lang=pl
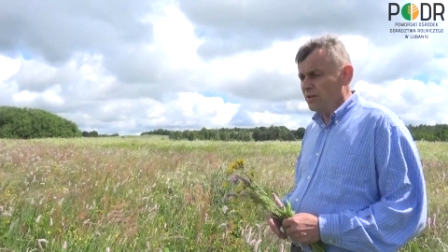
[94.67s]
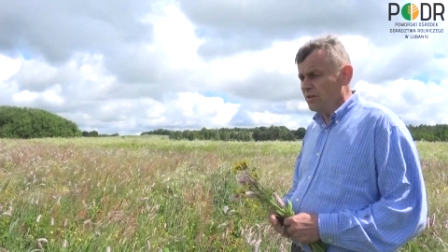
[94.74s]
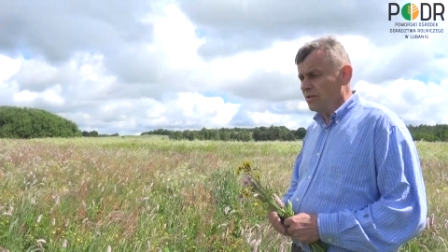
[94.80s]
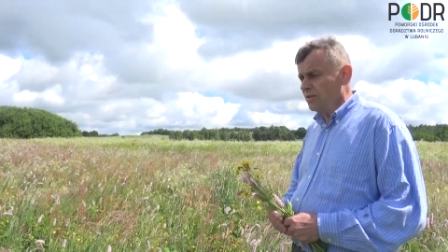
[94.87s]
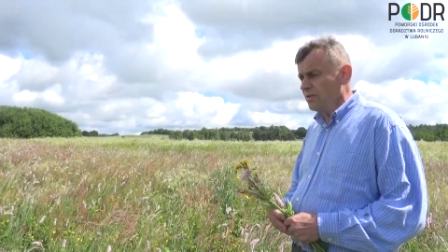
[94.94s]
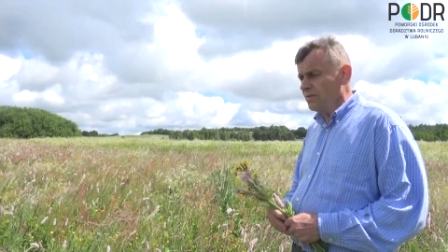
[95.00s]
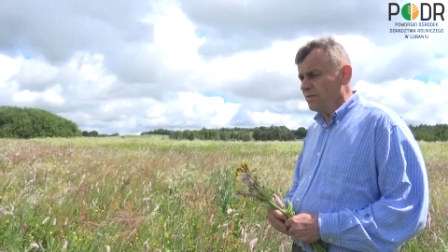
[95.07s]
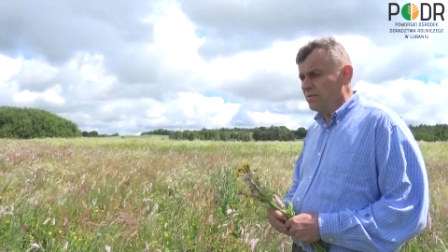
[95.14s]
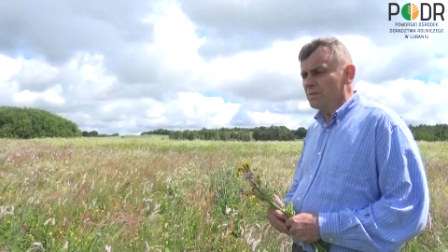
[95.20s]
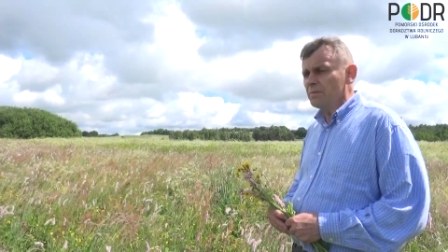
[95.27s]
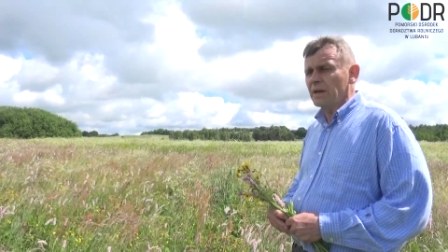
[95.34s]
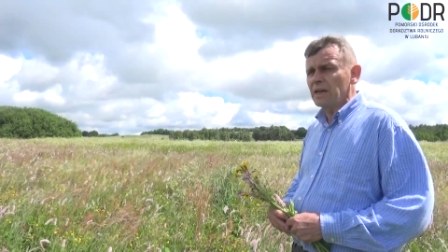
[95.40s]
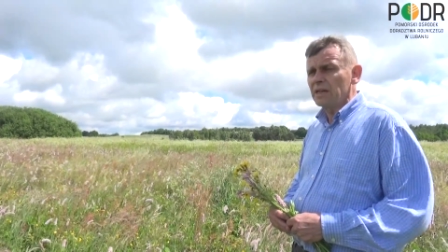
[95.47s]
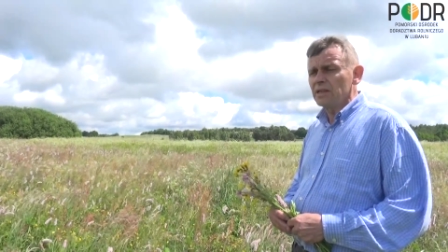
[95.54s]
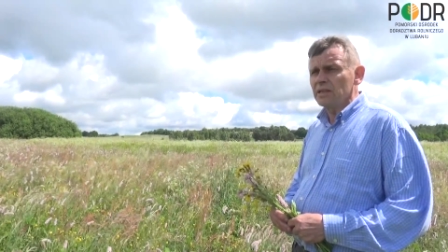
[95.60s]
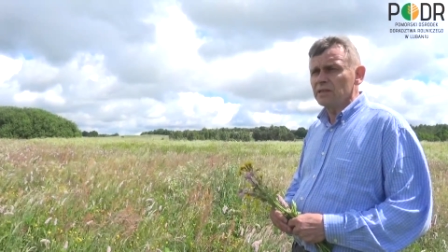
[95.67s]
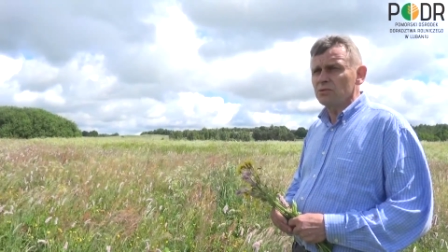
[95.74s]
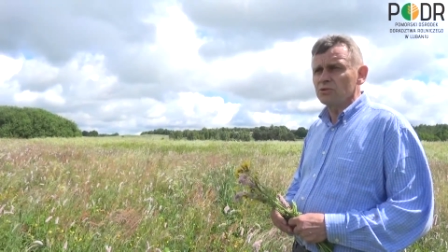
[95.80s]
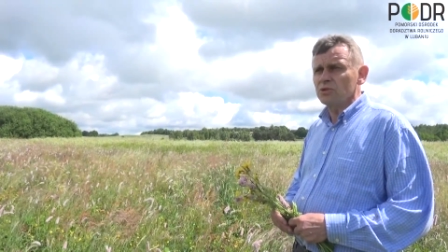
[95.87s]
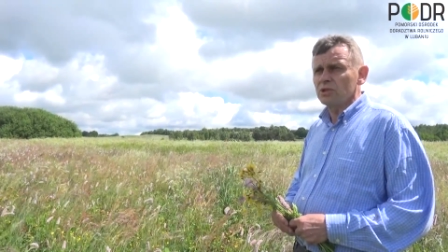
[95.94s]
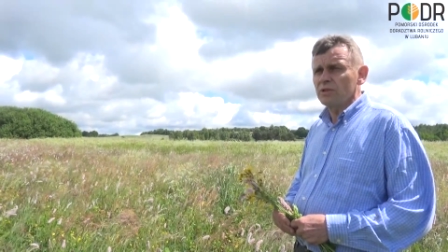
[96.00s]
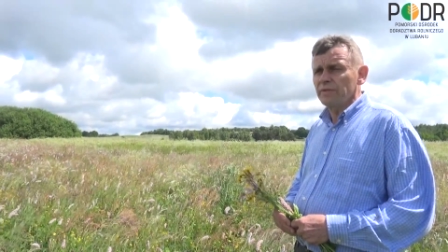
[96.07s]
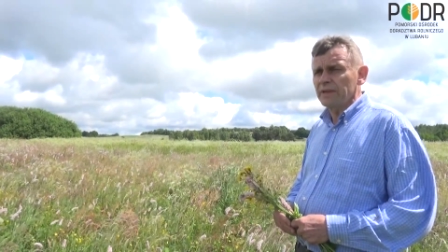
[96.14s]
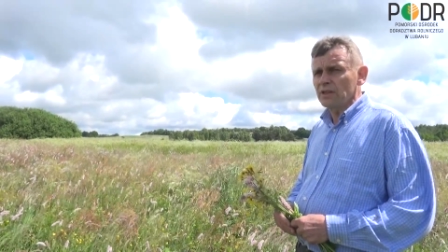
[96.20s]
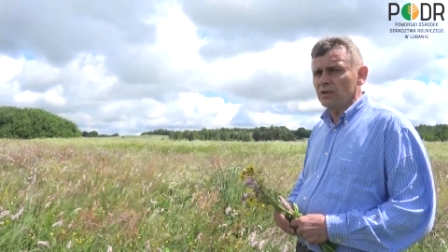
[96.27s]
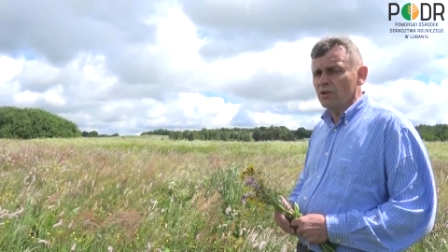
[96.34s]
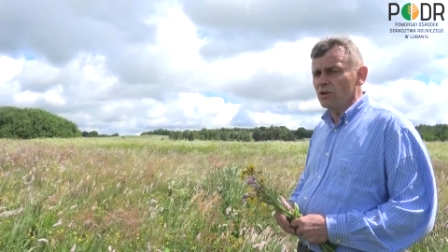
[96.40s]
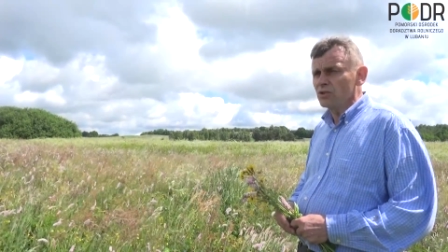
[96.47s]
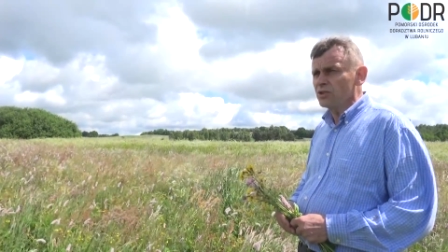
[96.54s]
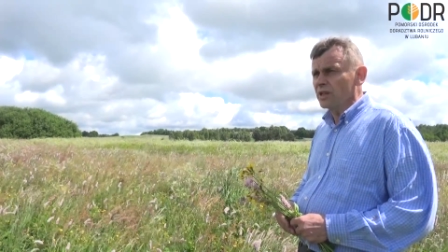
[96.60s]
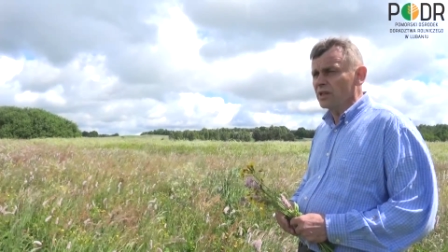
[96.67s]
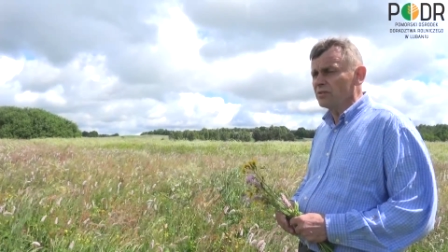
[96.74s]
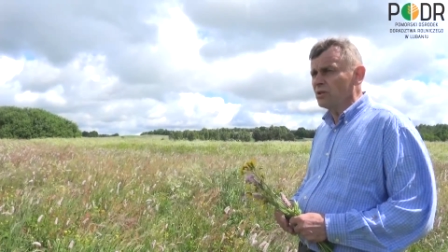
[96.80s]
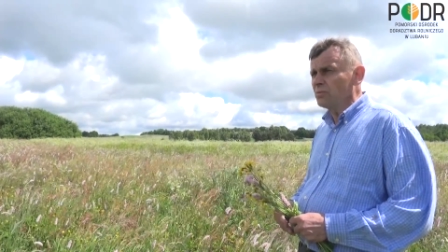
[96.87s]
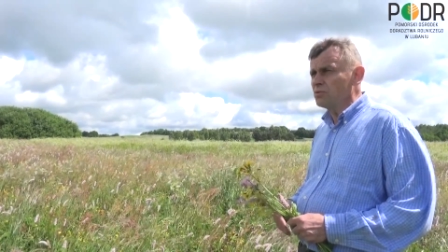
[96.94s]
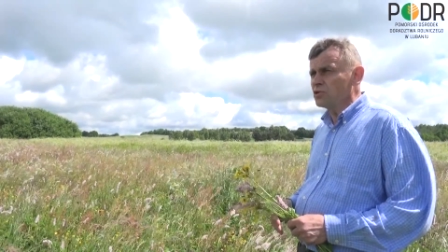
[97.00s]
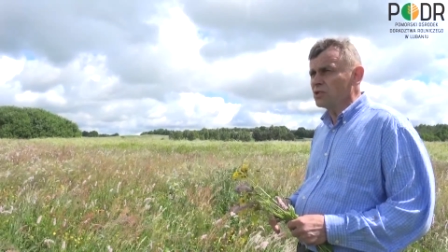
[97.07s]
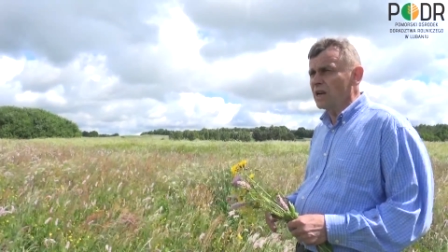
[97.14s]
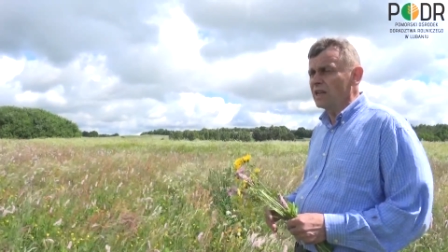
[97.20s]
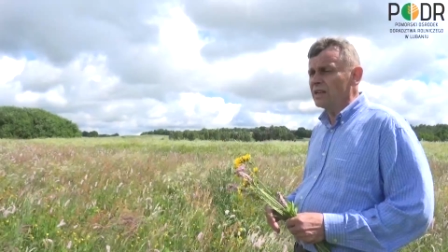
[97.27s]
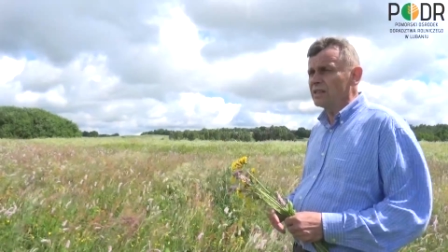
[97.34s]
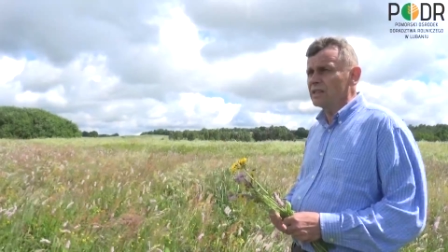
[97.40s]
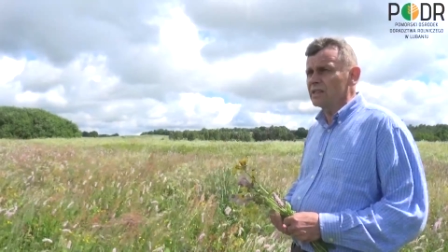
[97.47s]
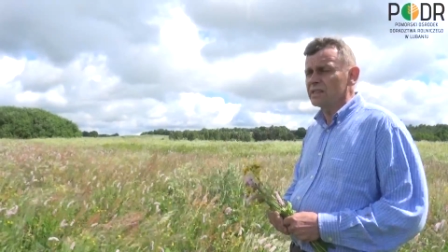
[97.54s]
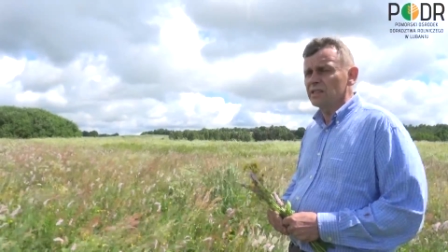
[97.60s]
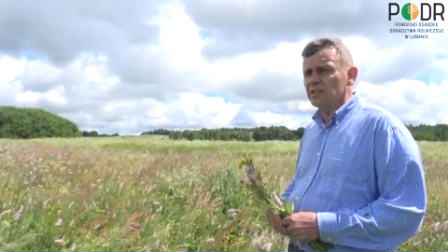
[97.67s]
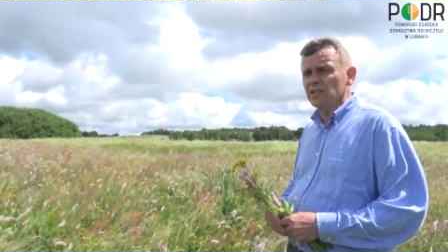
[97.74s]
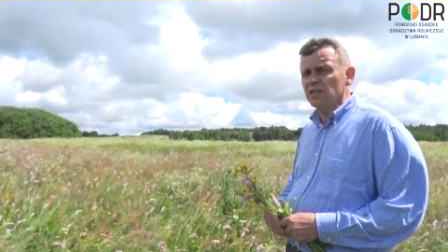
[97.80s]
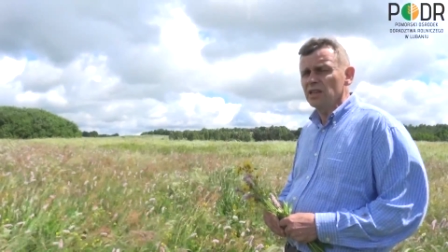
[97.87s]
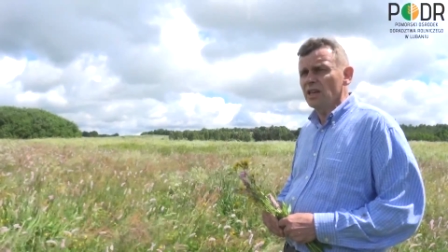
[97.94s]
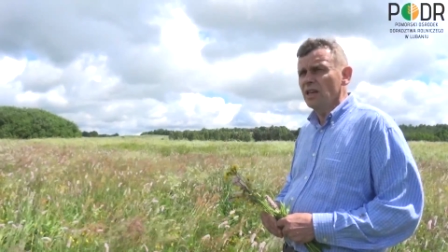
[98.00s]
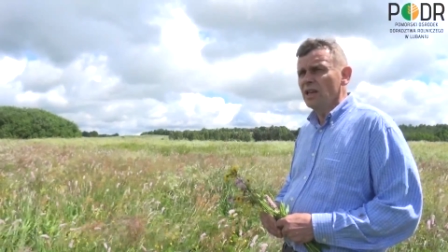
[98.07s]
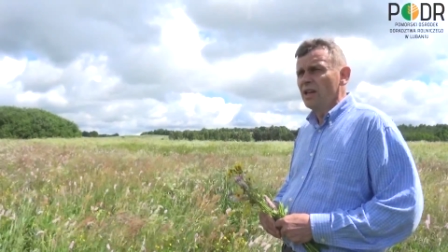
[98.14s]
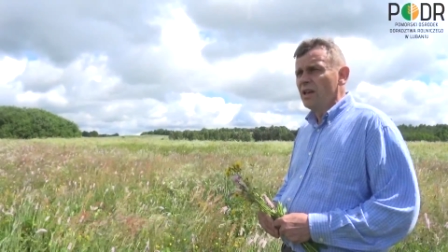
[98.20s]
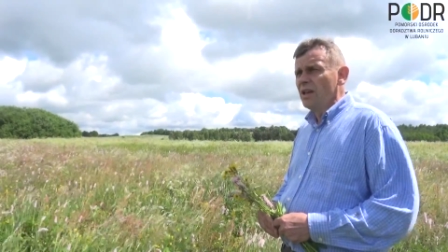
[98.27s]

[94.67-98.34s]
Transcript: y, wymagane jest użytkowanie kośne. Dopuszczalne jest jedynie,